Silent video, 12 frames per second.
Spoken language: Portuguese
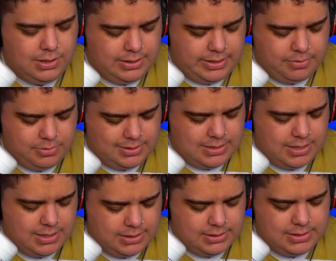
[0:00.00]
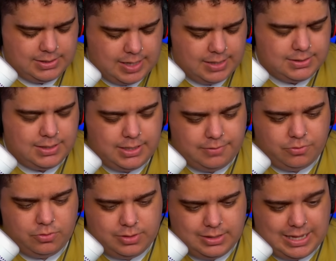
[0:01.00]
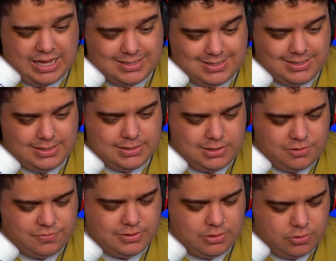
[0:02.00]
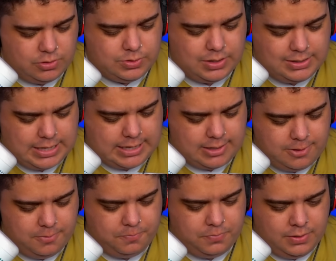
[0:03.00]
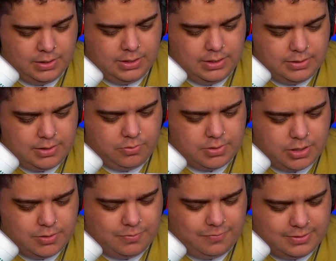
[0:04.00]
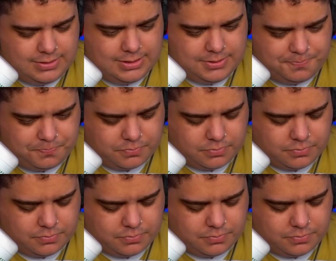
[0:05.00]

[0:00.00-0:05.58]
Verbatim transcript: temos a Tesla evoluída assim que a gente fizer o nosso ataque. Então, o que, que eu vou fazer?